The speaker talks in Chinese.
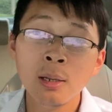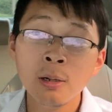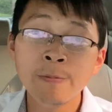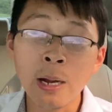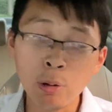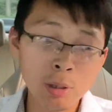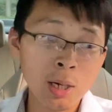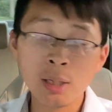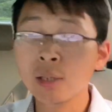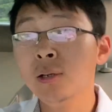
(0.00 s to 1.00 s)
法国
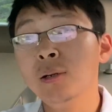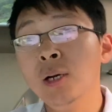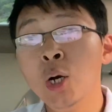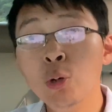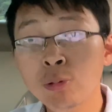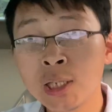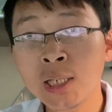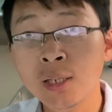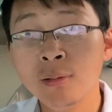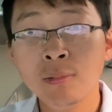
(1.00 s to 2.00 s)
的核武
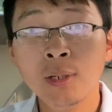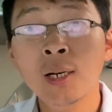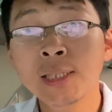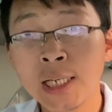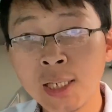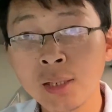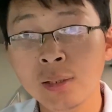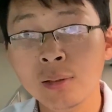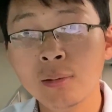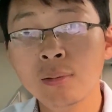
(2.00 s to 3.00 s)
器、核潜艇、
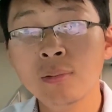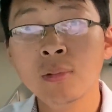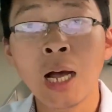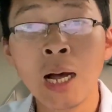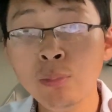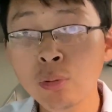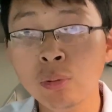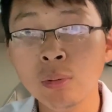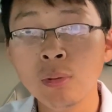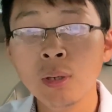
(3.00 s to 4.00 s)
航
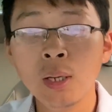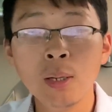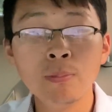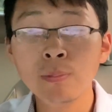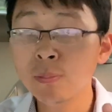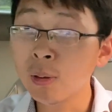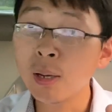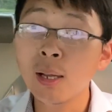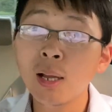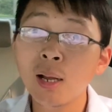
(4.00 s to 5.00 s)
母、嗯，
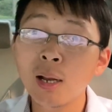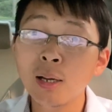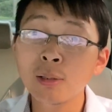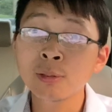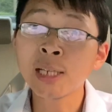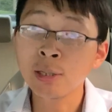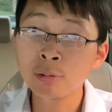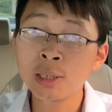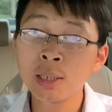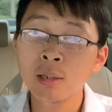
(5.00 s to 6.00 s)
战斗
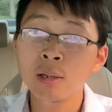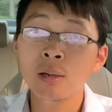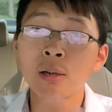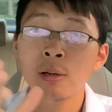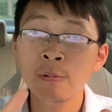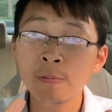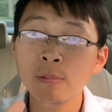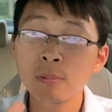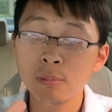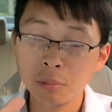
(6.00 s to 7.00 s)
机，
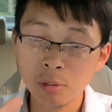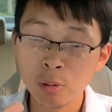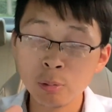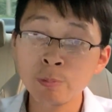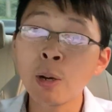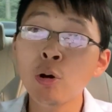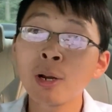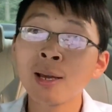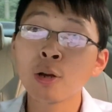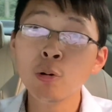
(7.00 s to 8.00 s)
包括
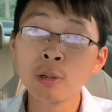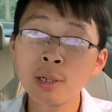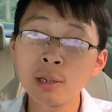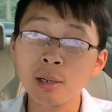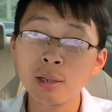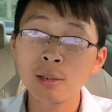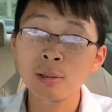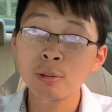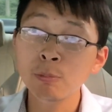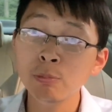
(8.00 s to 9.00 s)
那个空客。
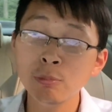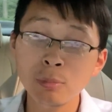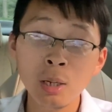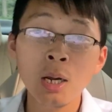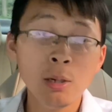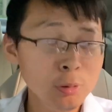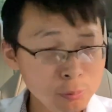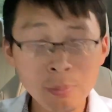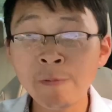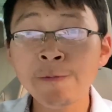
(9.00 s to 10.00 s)
而且
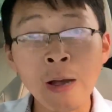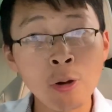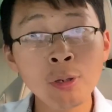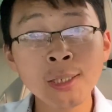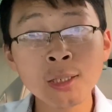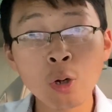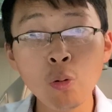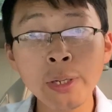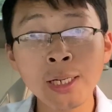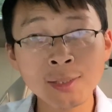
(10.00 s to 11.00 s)
妈！法国它是
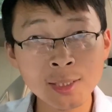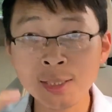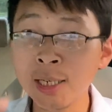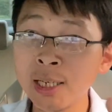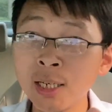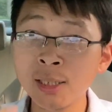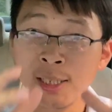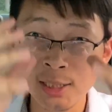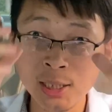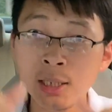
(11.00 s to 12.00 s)
工业，它自成一个
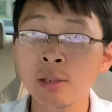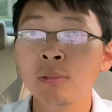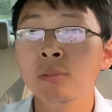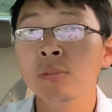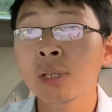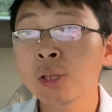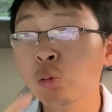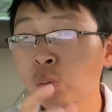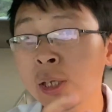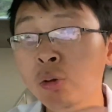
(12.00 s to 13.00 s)
体系，它
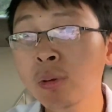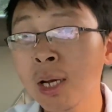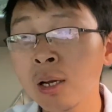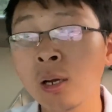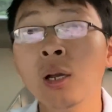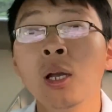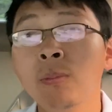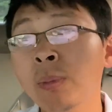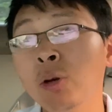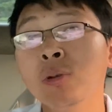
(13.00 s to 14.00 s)
独立于那个
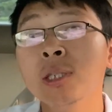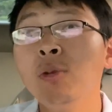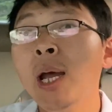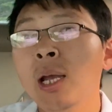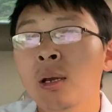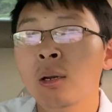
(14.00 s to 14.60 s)
美国之外。